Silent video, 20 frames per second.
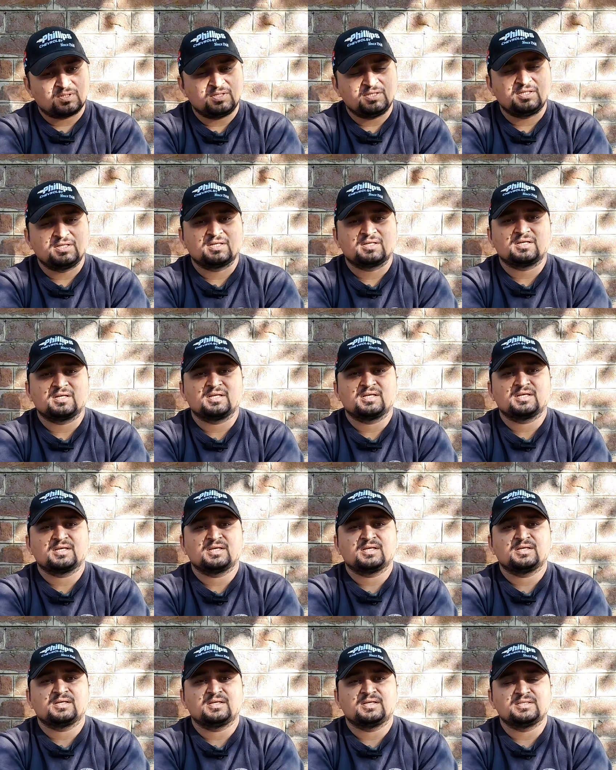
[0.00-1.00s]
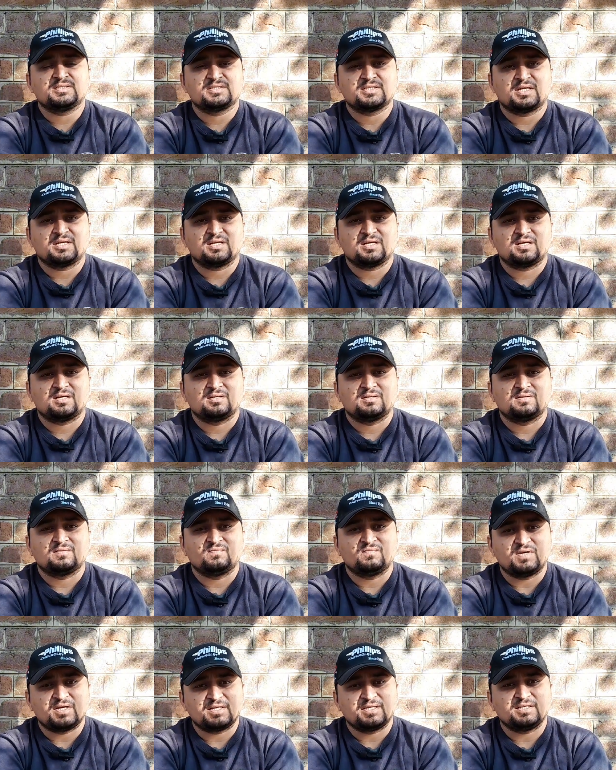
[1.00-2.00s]
क्लियर करेंगे इन
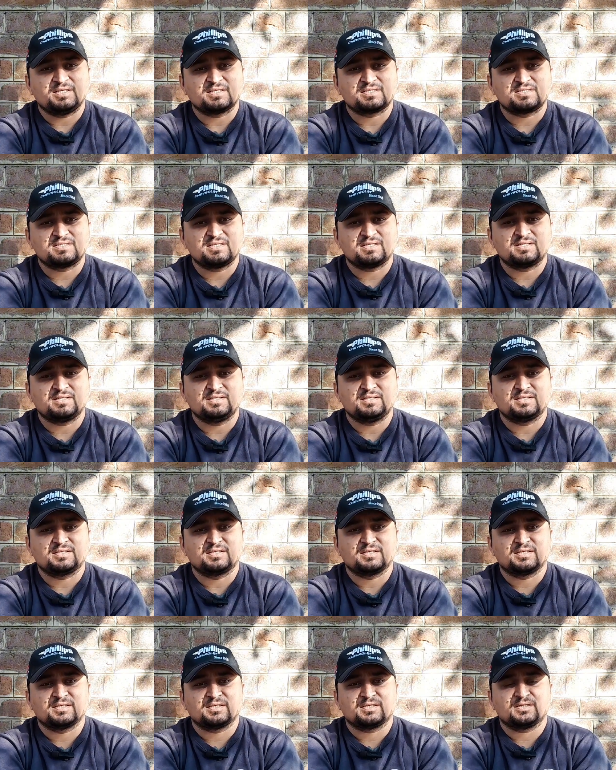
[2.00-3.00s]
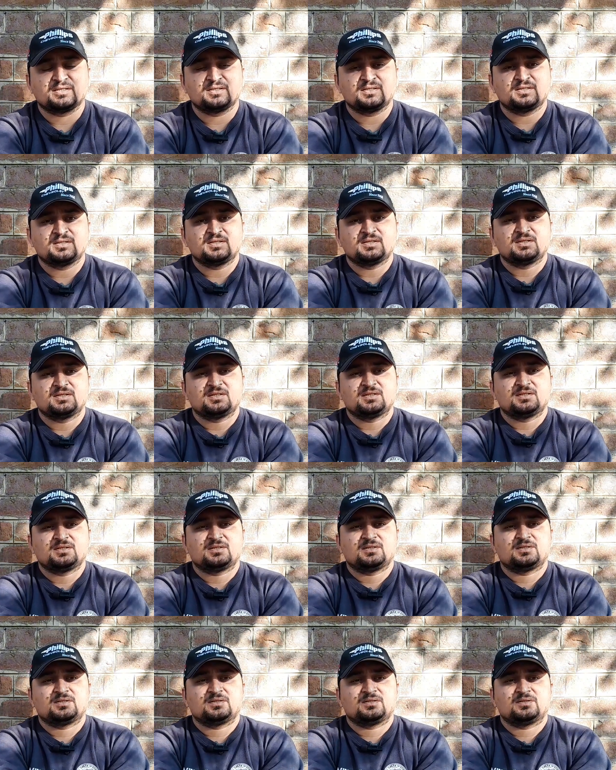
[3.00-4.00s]
वेरी नेक्स्ट डे क्लियर करेंगे
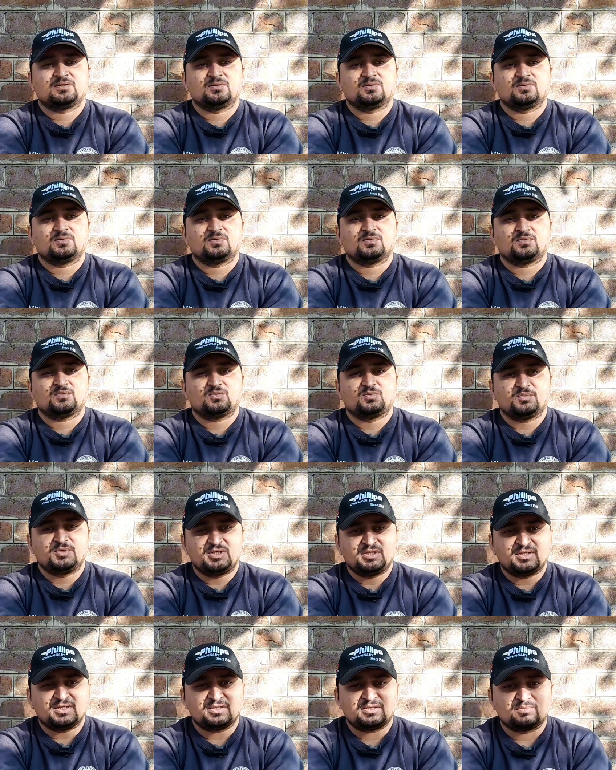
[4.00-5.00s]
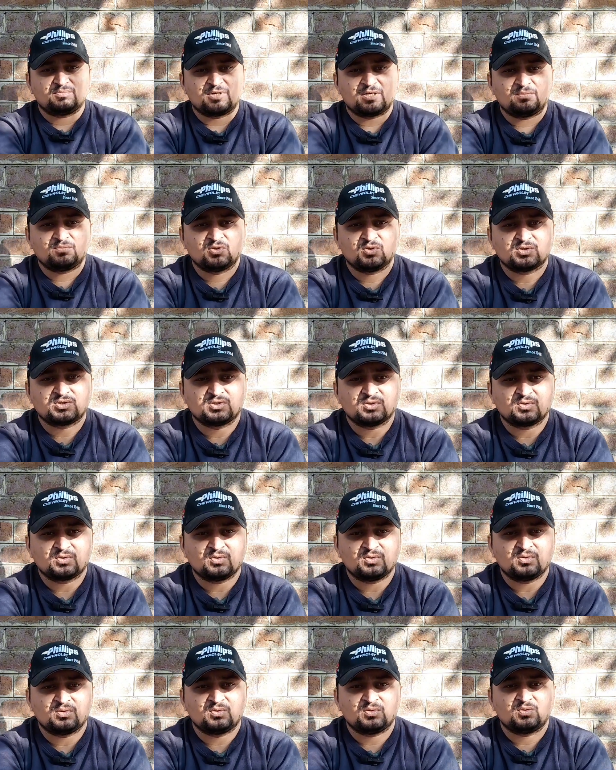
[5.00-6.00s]
तो उम्मीद है तमाम दोस्तों
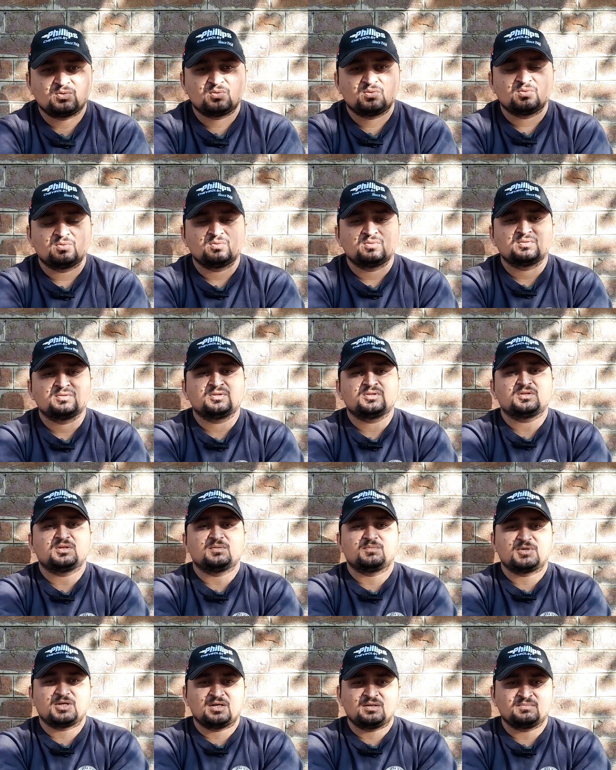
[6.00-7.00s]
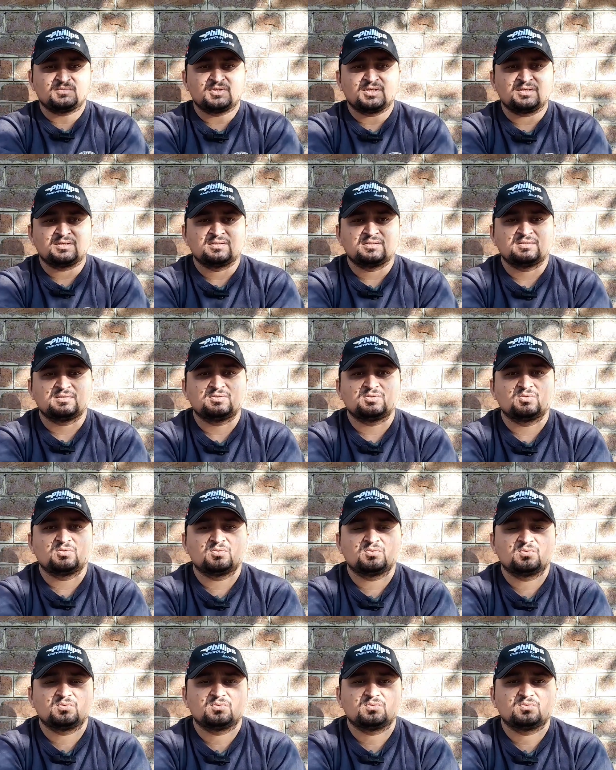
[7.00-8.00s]
को तमाम तर जो
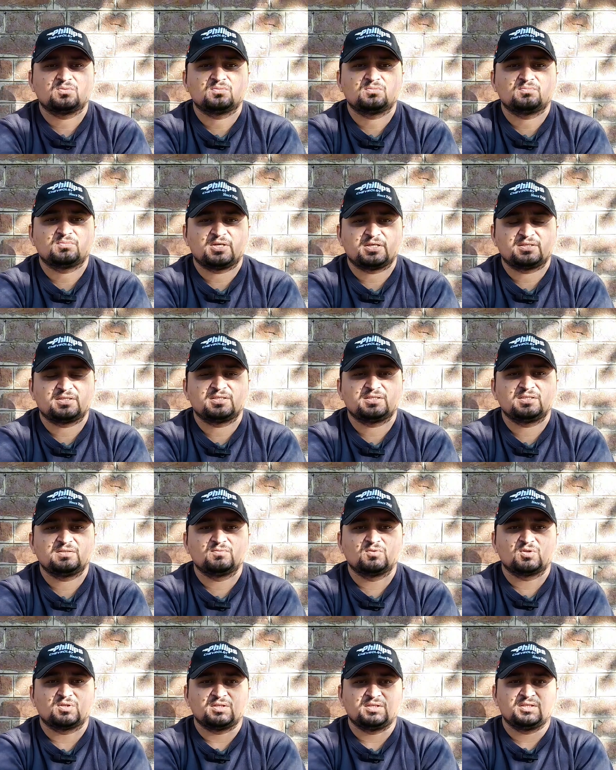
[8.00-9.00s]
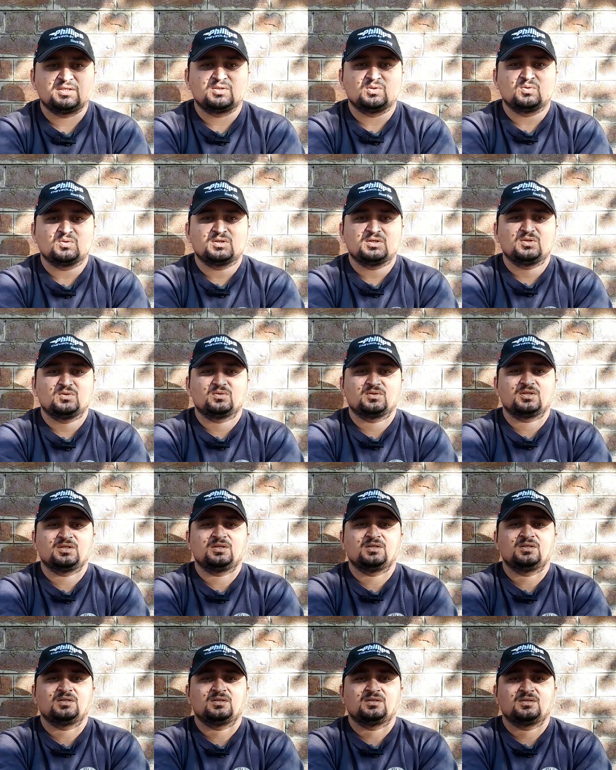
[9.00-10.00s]
बातें थी वो क्लियर हो गई होंगी